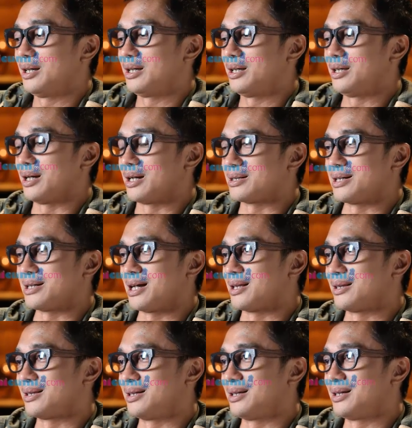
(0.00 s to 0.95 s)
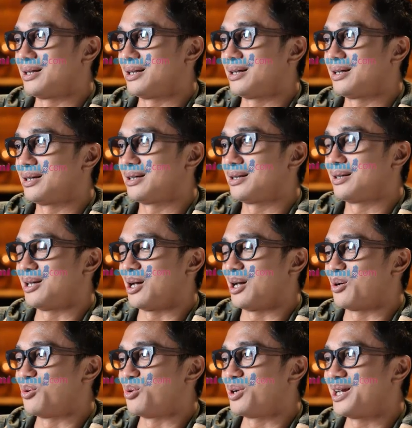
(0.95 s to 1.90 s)
Yang cantik, yang
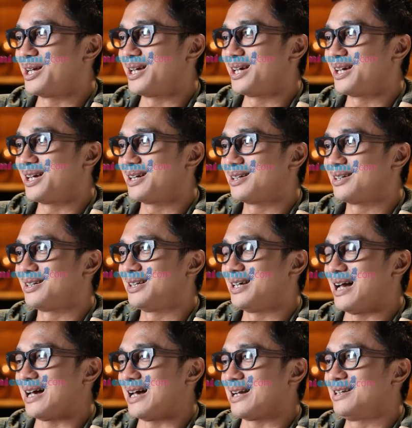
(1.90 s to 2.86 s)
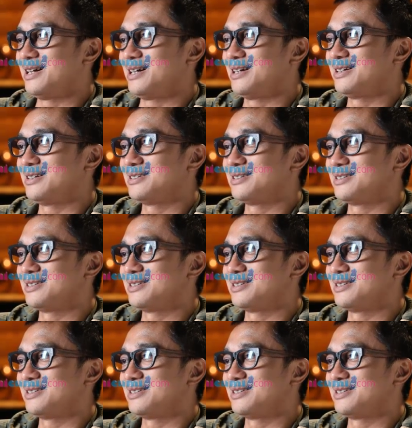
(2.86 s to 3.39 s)
unik, ya ada.